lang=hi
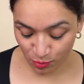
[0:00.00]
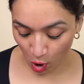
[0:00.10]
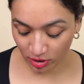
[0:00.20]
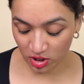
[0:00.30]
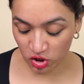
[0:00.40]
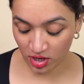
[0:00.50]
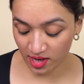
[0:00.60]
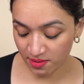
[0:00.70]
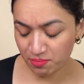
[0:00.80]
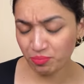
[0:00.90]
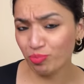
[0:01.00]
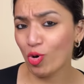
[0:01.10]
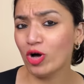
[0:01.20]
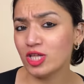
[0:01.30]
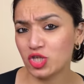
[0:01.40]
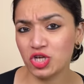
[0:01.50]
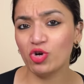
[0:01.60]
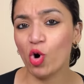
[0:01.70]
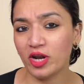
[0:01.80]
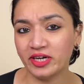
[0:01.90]
बहुत अच्छे हैं बहुत अच्छी
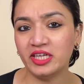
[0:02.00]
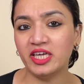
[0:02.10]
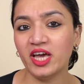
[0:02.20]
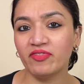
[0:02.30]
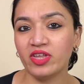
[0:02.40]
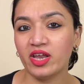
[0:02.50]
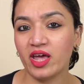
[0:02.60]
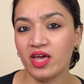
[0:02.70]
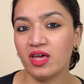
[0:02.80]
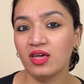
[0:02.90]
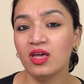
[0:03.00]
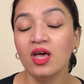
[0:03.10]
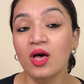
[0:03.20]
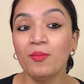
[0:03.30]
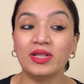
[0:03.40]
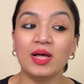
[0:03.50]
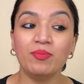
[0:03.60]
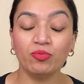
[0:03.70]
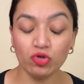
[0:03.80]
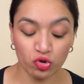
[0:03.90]
क्वालिटी के अंदर हैं
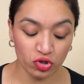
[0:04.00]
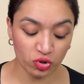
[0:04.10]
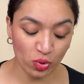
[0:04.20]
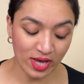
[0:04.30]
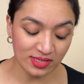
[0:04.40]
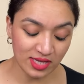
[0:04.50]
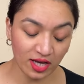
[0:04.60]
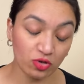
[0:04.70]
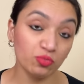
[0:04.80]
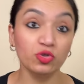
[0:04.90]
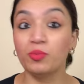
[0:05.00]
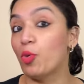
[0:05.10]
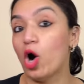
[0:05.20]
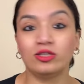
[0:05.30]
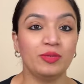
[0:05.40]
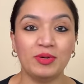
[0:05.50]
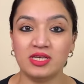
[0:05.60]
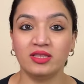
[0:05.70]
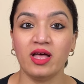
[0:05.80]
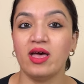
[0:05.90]
मतलब कुछ कुछ तो ऐसे हैं जो मुझे बहुत ही
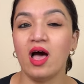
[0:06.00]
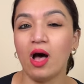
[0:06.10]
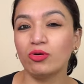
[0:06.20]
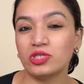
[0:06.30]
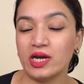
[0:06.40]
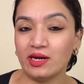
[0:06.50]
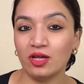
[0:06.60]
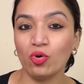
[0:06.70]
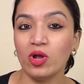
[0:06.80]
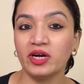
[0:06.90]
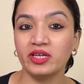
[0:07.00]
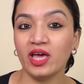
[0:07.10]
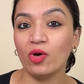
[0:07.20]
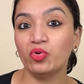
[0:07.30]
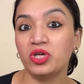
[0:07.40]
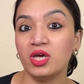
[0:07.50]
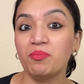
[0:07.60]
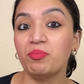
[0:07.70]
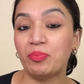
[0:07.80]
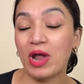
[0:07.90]
पसंद आया आउटस्टैंडिंग क्वालिटी है उनकी
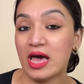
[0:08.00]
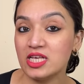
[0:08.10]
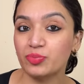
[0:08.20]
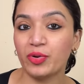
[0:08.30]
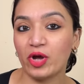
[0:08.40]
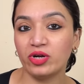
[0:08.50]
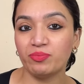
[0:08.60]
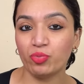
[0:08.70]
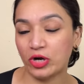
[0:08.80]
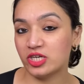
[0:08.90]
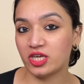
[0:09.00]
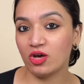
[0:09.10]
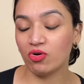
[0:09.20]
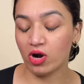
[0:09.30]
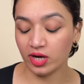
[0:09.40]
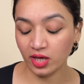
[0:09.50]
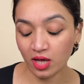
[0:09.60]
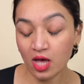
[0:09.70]
प्राइस पॉइंट के अकॉर्डिंग